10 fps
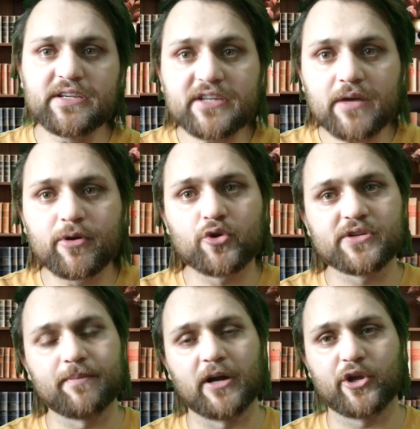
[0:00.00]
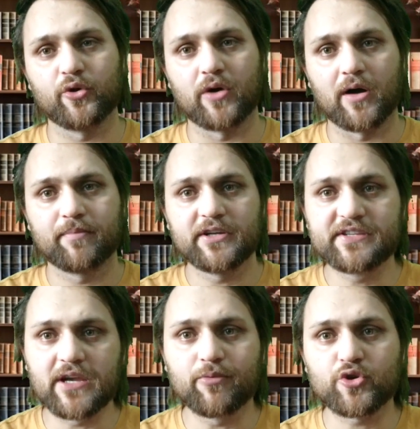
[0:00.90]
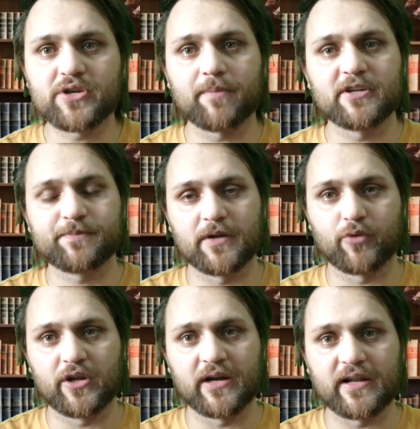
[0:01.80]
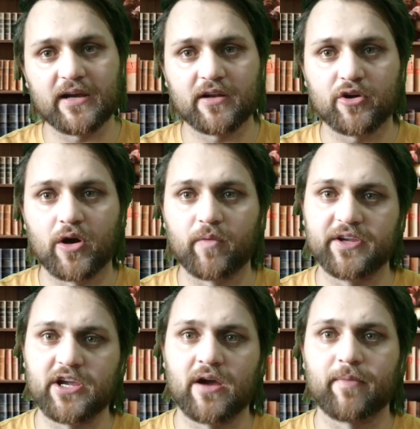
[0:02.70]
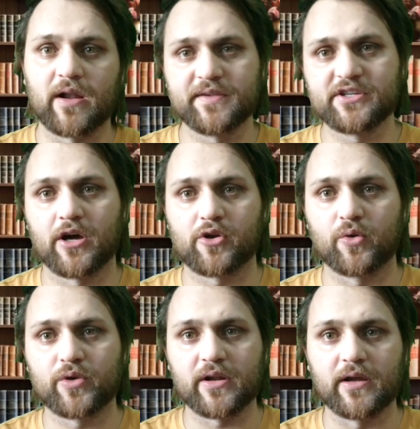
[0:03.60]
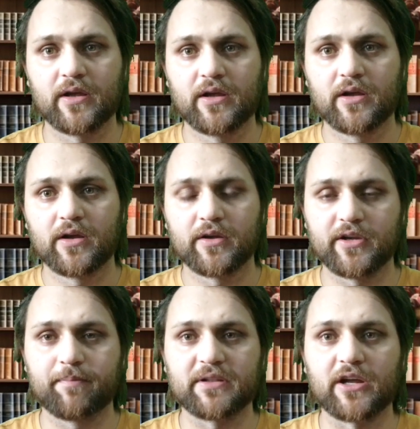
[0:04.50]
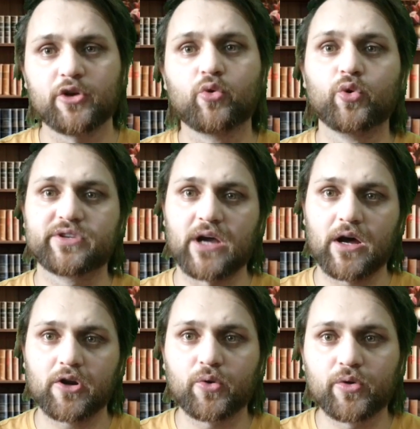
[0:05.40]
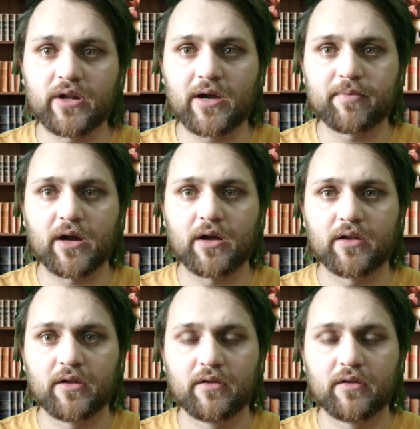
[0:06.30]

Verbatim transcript: इसके भरोसे बैठे हो आप इसके भरोसे आपने स्पिन बॉलिंग अटैक रखा हुआ ये हमारा जी ऑलराउंडर है ये पता नहीं कौन सा ऑलराउंडर है आपका